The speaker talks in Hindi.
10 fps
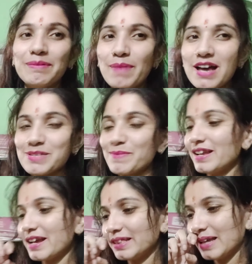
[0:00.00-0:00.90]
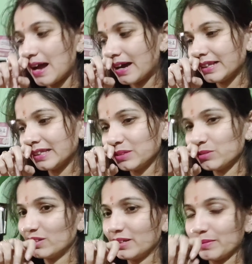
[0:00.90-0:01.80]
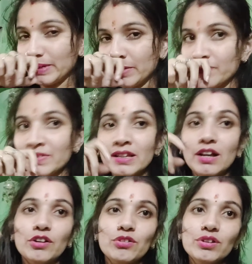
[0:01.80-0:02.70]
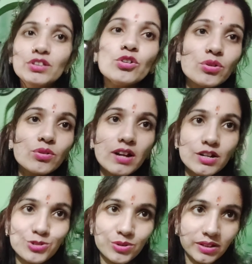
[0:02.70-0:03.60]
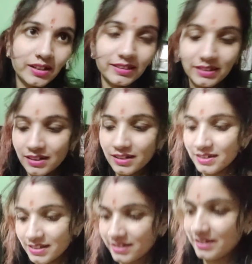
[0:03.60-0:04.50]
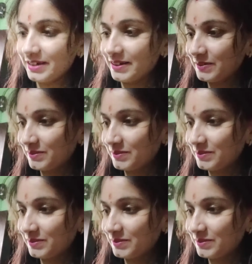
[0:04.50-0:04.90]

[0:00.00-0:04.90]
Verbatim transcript: पास में गए थे आ गए थे थोड़ी देर में क्योंकि इन दोनों को घर छोड़ के गए थे ना इसलिए